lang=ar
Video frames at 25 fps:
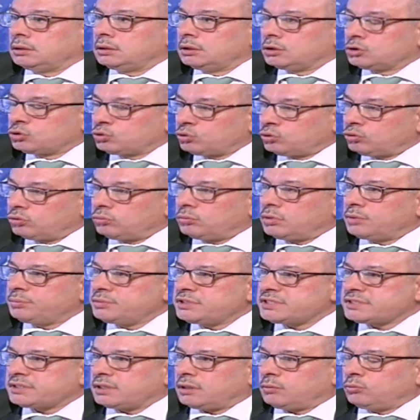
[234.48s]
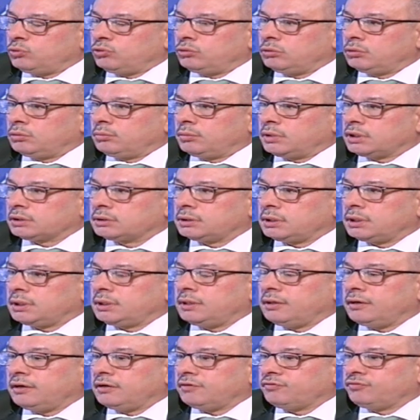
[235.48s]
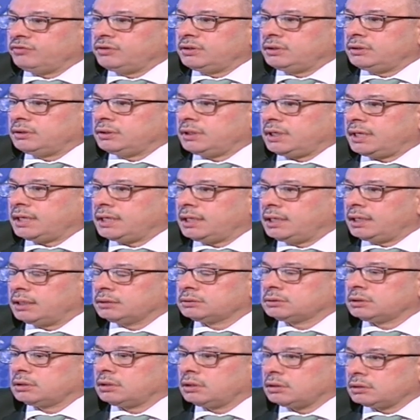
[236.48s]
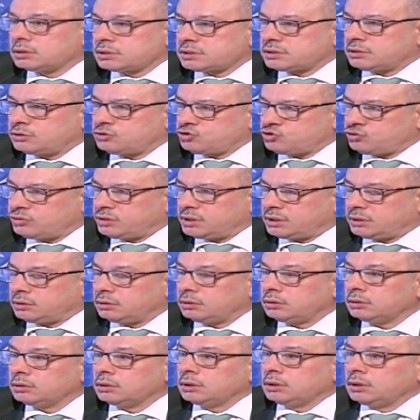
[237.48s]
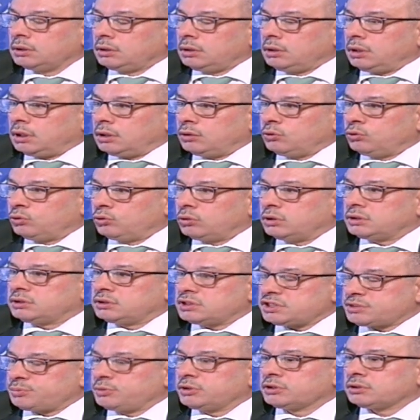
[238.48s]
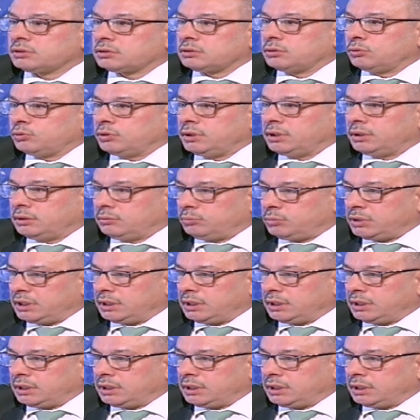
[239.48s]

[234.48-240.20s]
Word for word: الطوق ما بنستعمله للمرضى الا في حالات خاصه جدا لأنه التثبيت الطويل